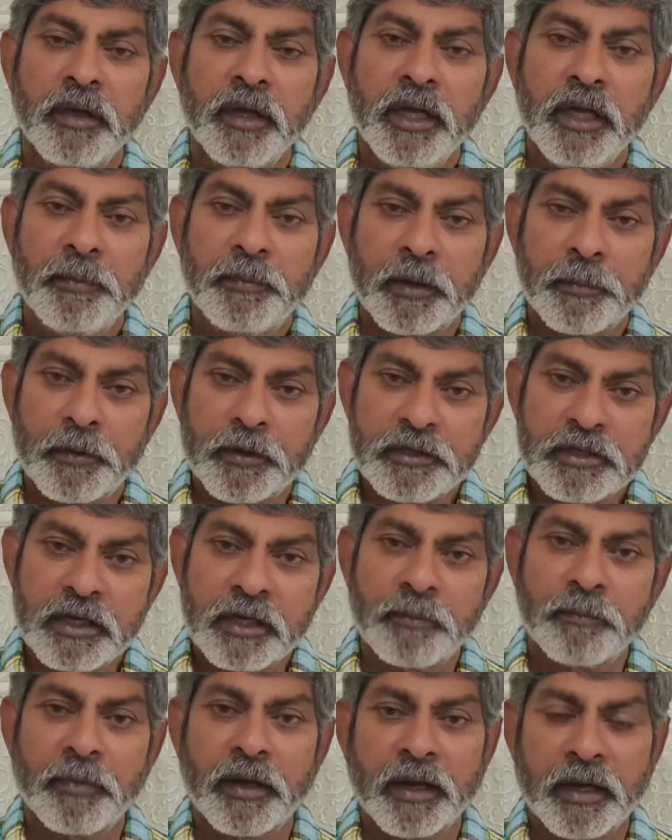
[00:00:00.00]
ప్రపంచాన్ని
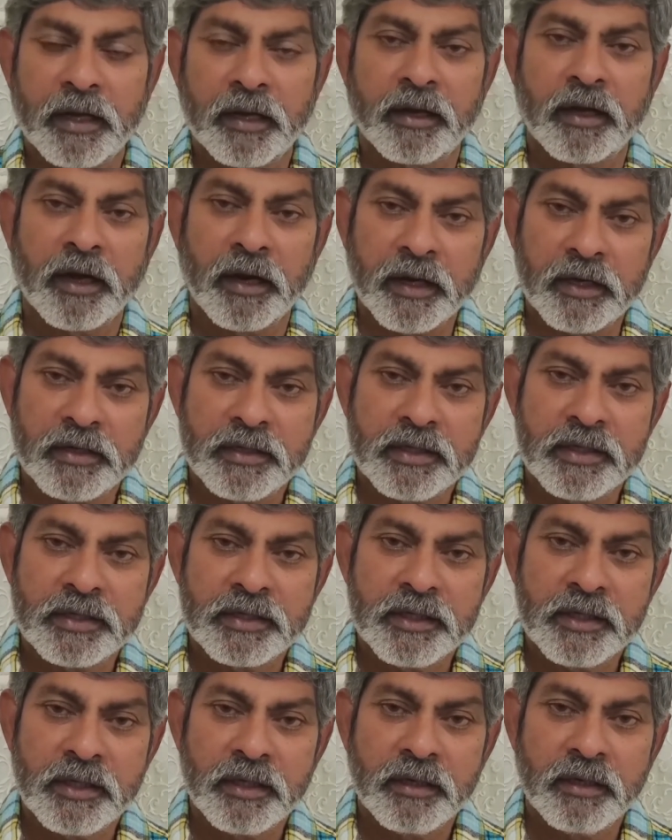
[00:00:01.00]
మనకి కనెక్ట్ చేసి
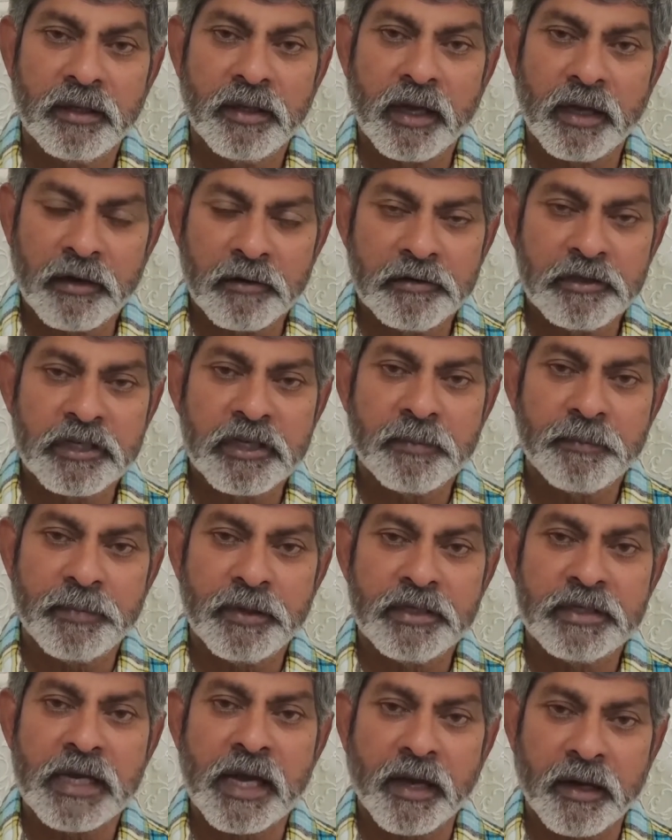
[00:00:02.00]
ధైర్యం చెప్పి
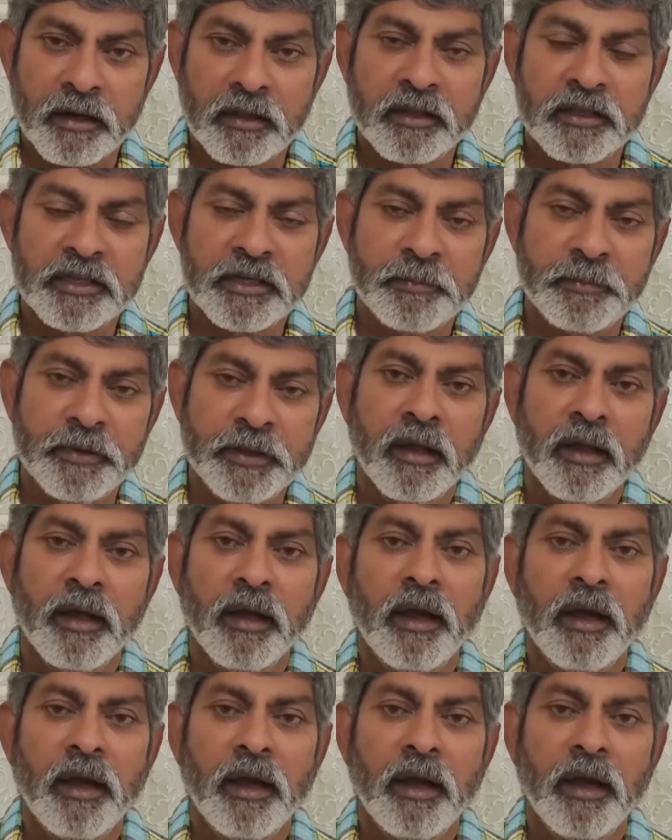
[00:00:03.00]
జాగ్రత్తలు చెప్పింది